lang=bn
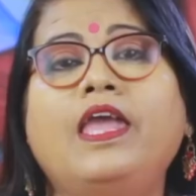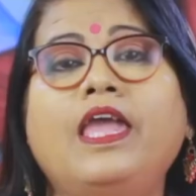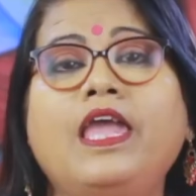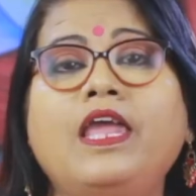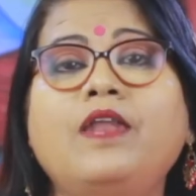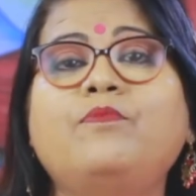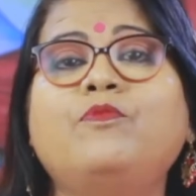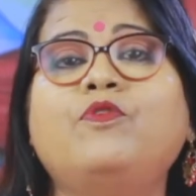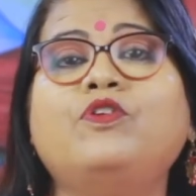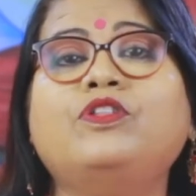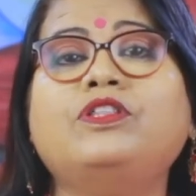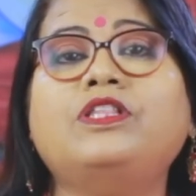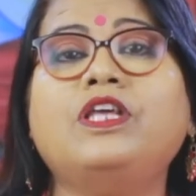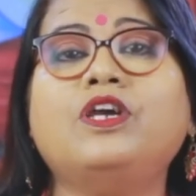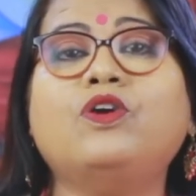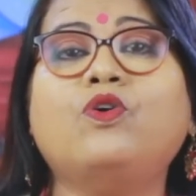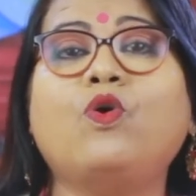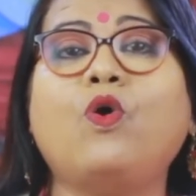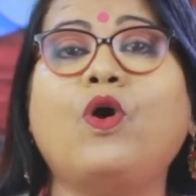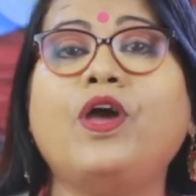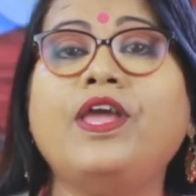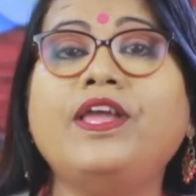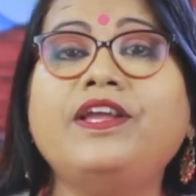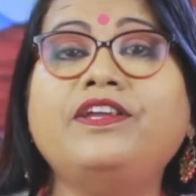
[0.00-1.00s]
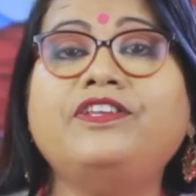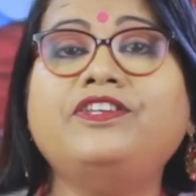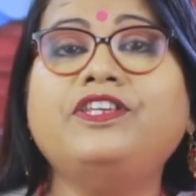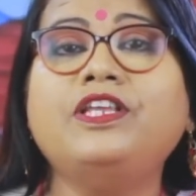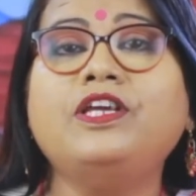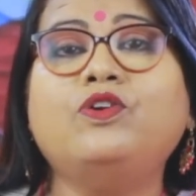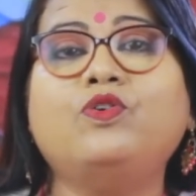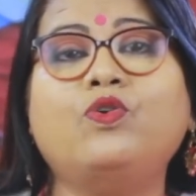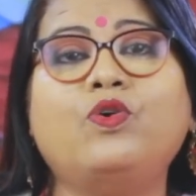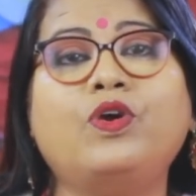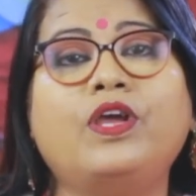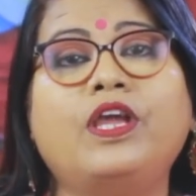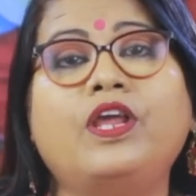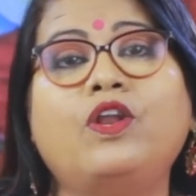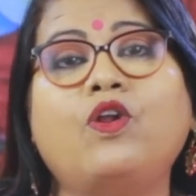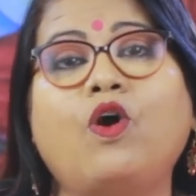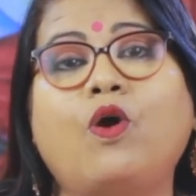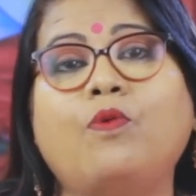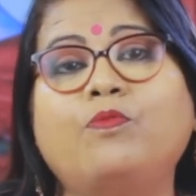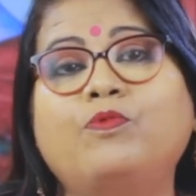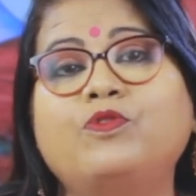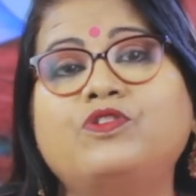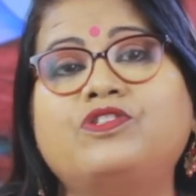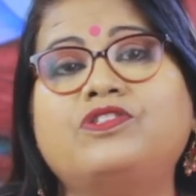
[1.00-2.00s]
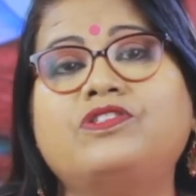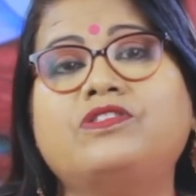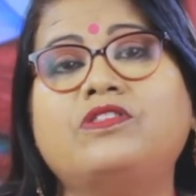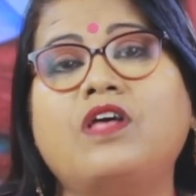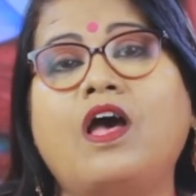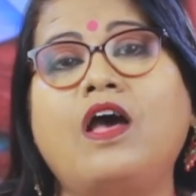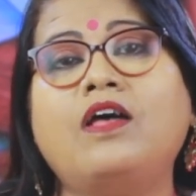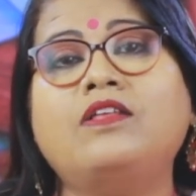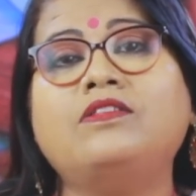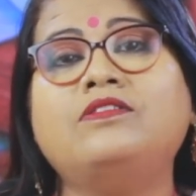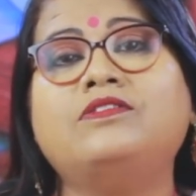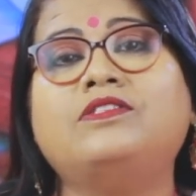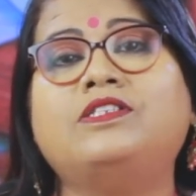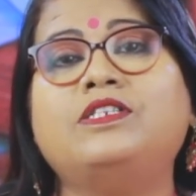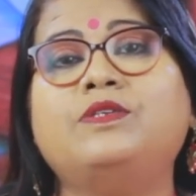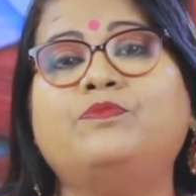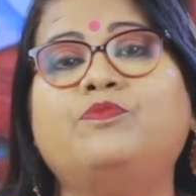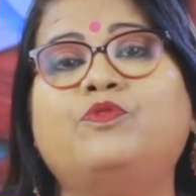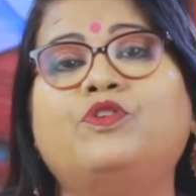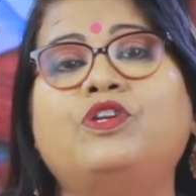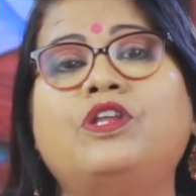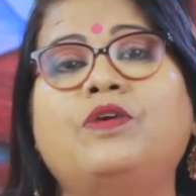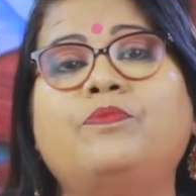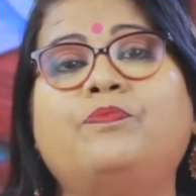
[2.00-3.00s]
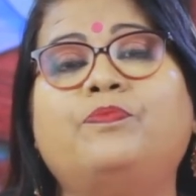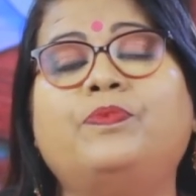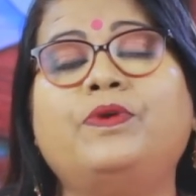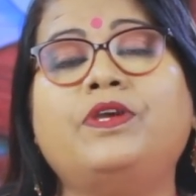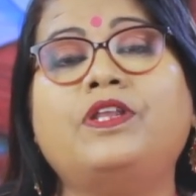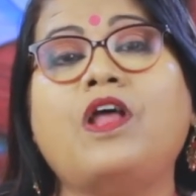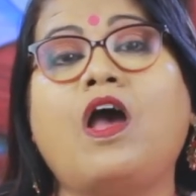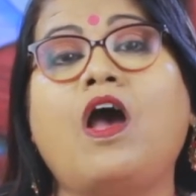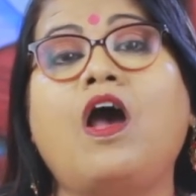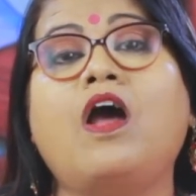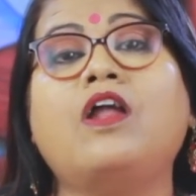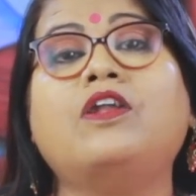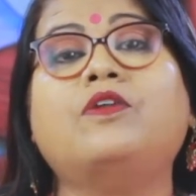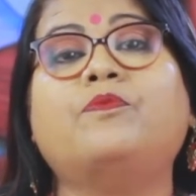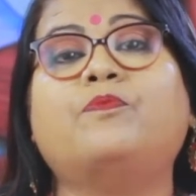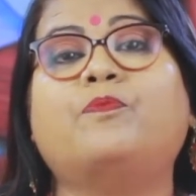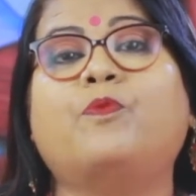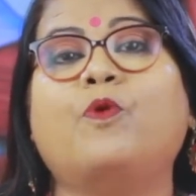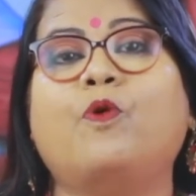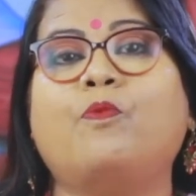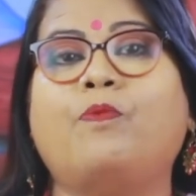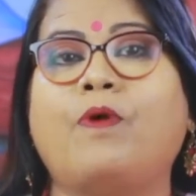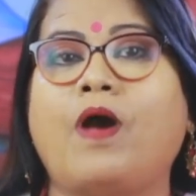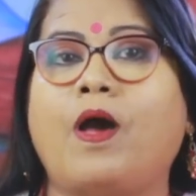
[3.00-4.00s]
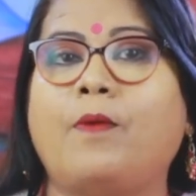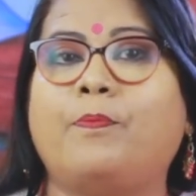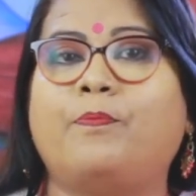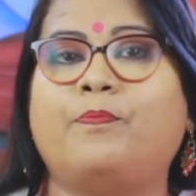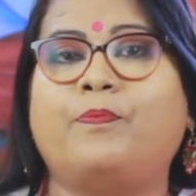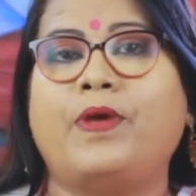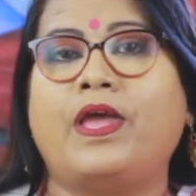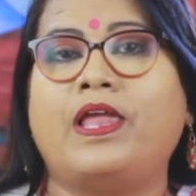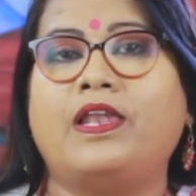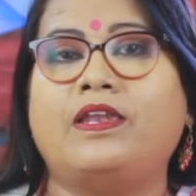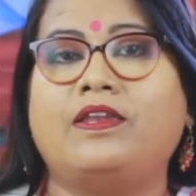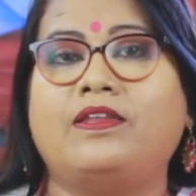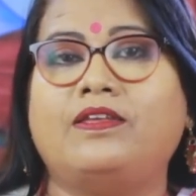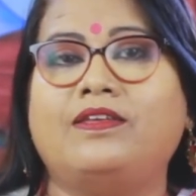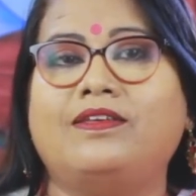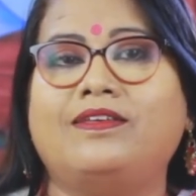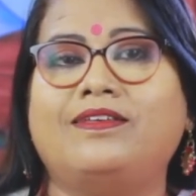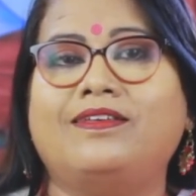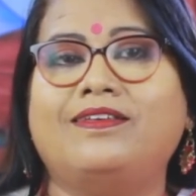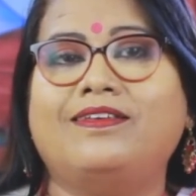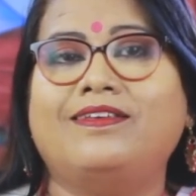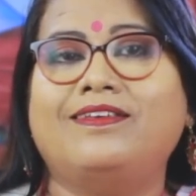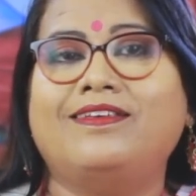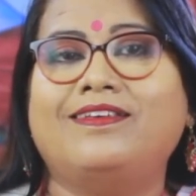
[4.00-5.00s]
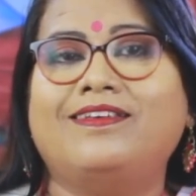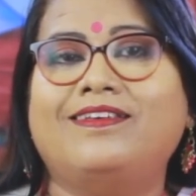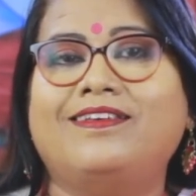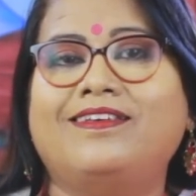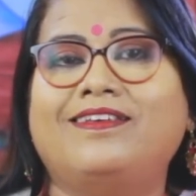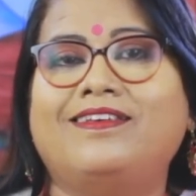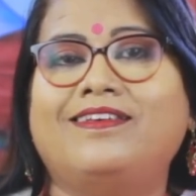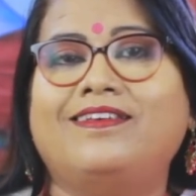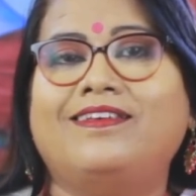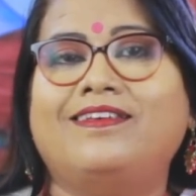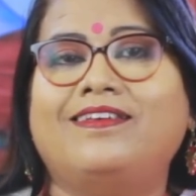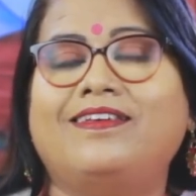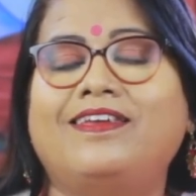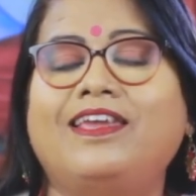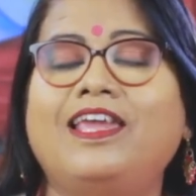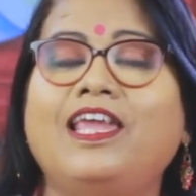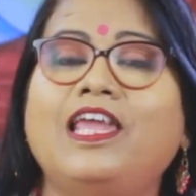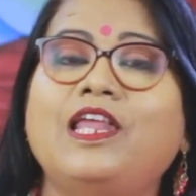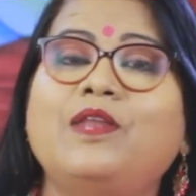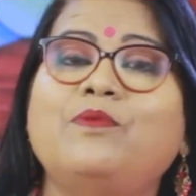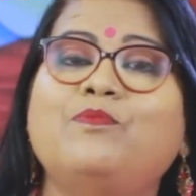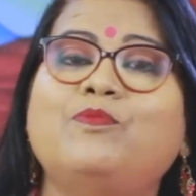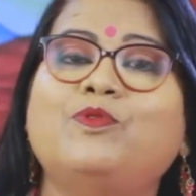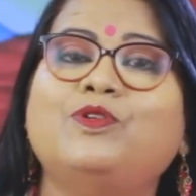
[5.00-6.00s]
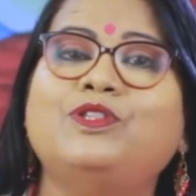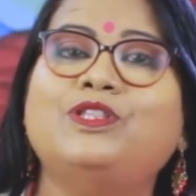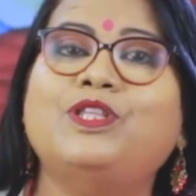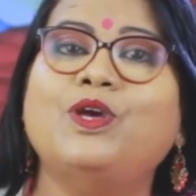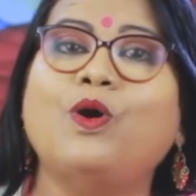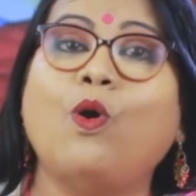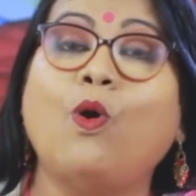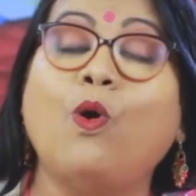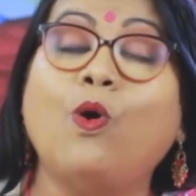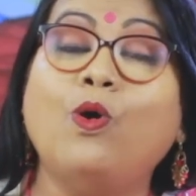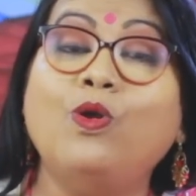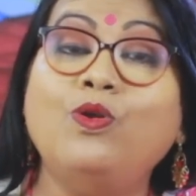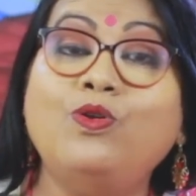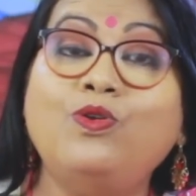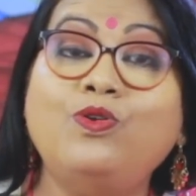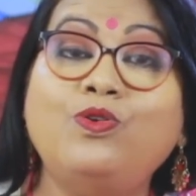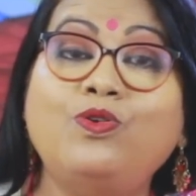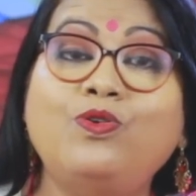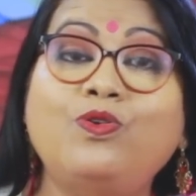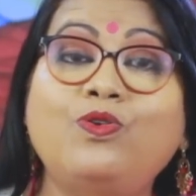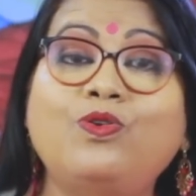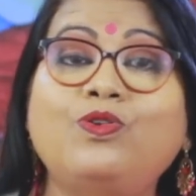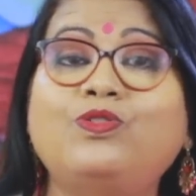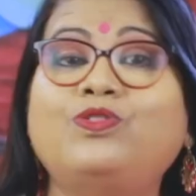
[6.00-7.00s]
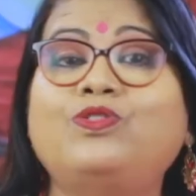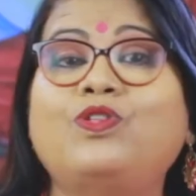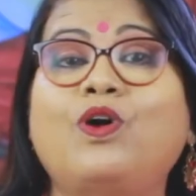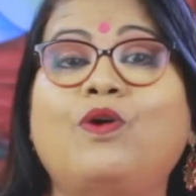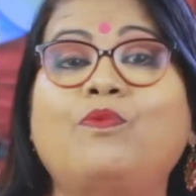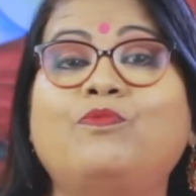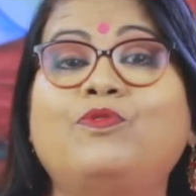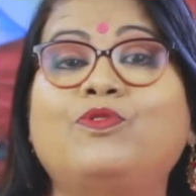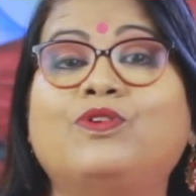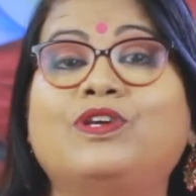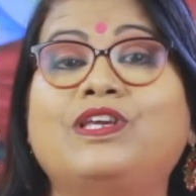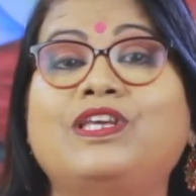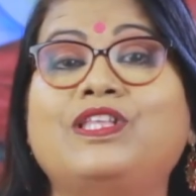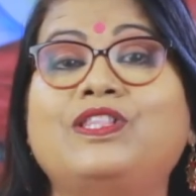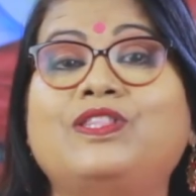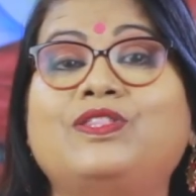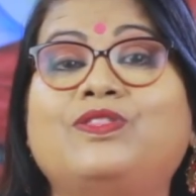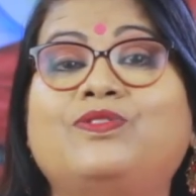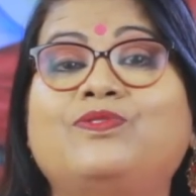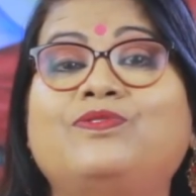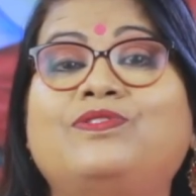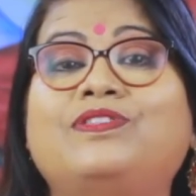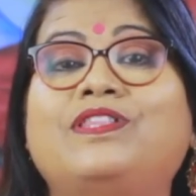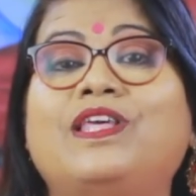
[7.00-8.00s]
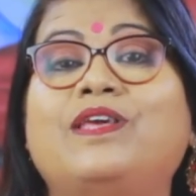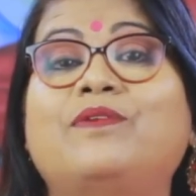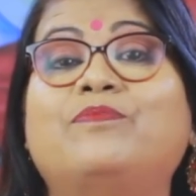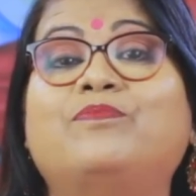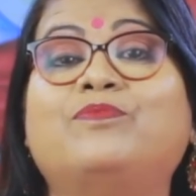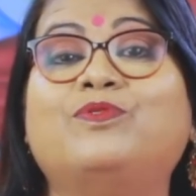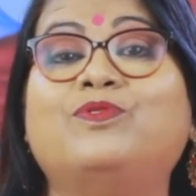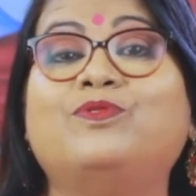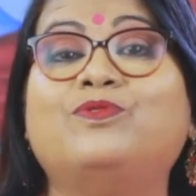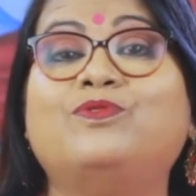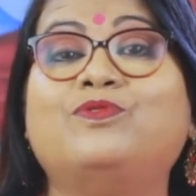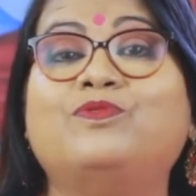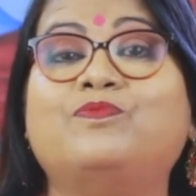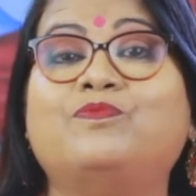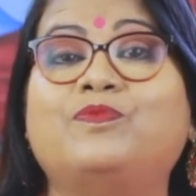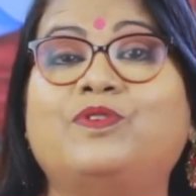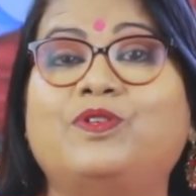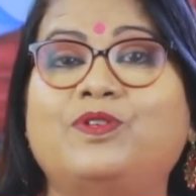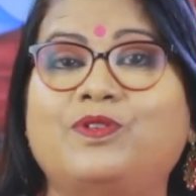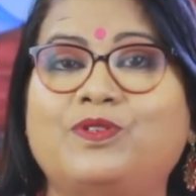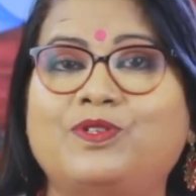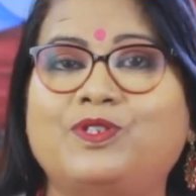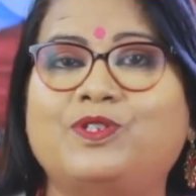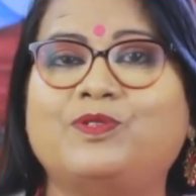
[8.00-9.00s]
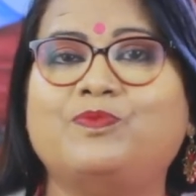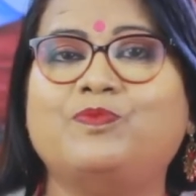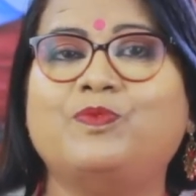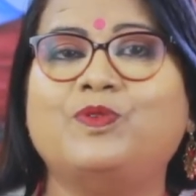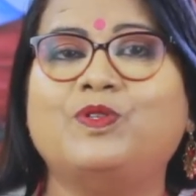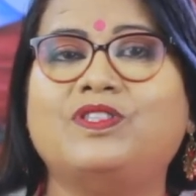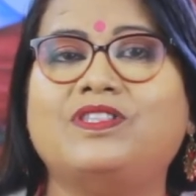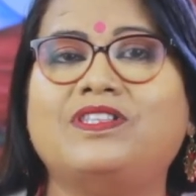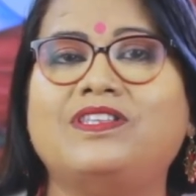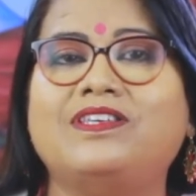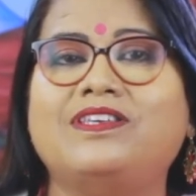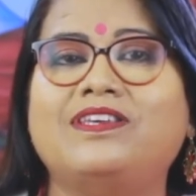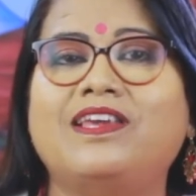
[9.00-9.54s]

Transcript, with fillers: এর মধ্যে কয়েকটি গ্রহের অবস্থান জীবনে বিরাট প্রভাব ফেলে এর মধ্যে অন্যতম কিন্তু দেবগুরু বৃহস্পতি